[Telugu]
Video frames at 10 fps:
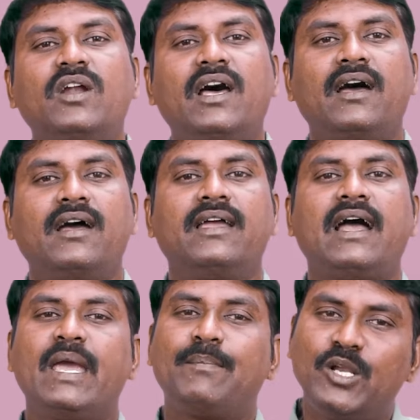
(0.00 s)
కూడా
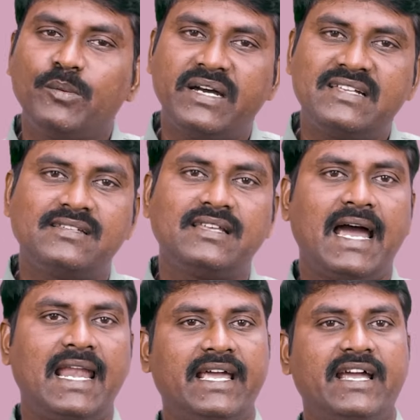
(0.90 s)
ఏపీలో పరిస్థితి
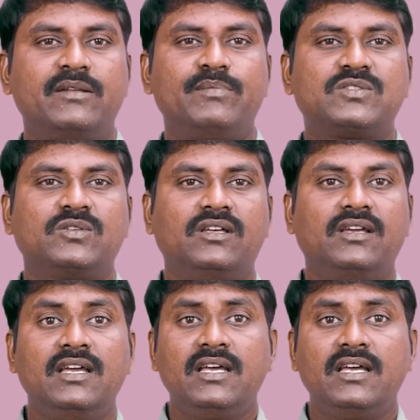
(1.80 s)
అలాగే కనిపిస్తుంది